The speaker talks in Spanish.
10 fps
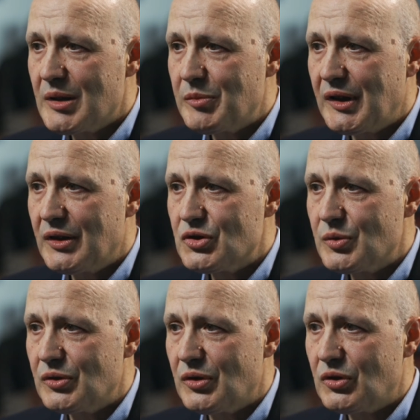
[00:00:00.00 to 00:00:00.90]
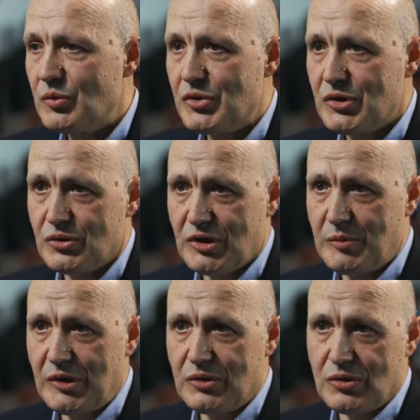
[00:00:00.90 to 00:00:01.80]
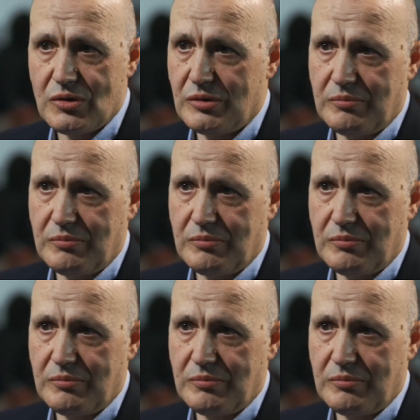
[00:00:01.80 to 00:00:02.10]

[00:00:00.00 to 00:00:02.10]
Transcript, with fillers: se ha aplicado sobre todo a compuestos químicos